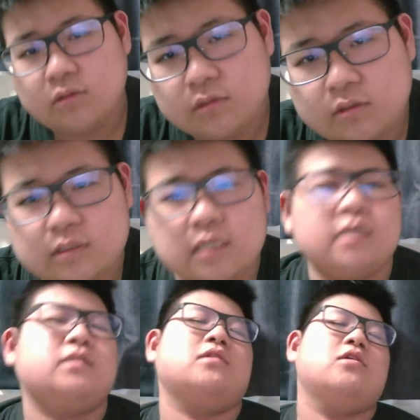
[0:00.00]
ゆうひとさんが
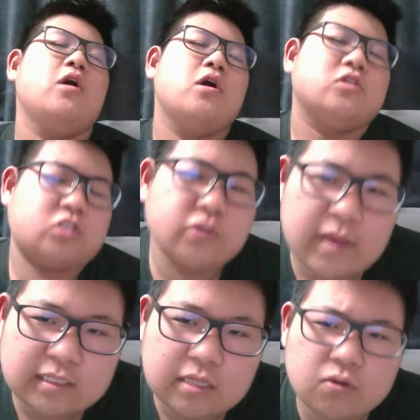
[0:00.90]
言ってる
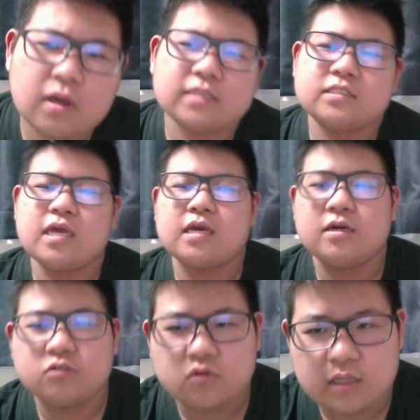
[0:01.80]
全ての発言
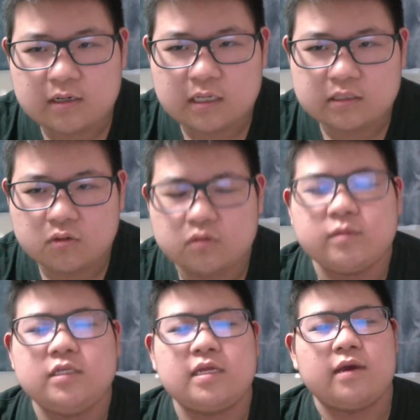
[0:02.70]
が嘘なのかっていうこと
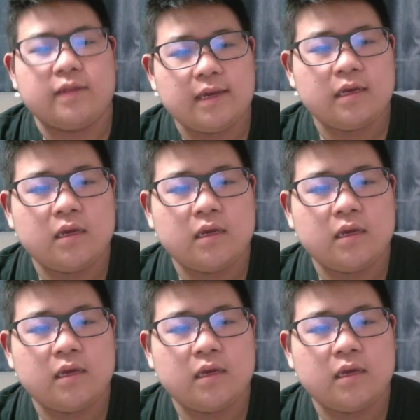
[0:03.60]
も言いたいよね。